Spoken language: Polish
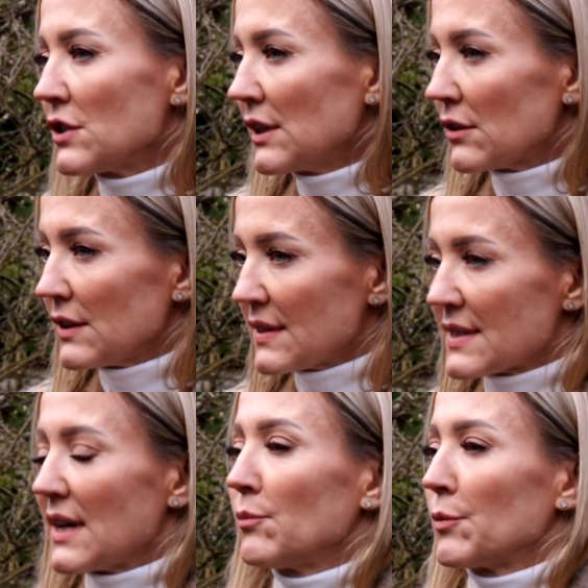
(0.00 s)
czyli to
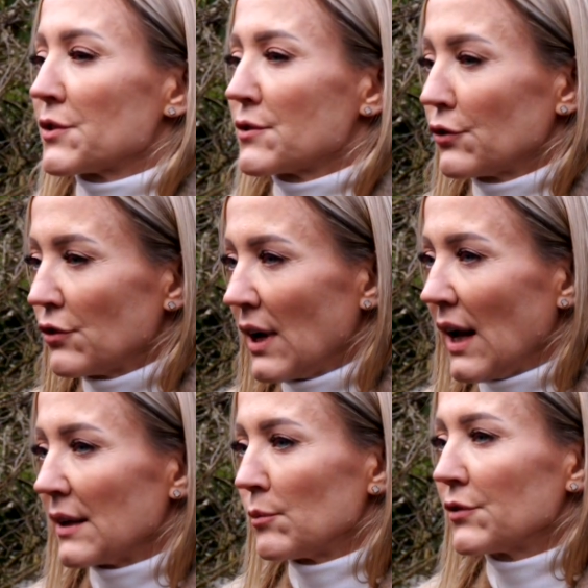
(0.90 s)
jest cel po prostu osiągalny.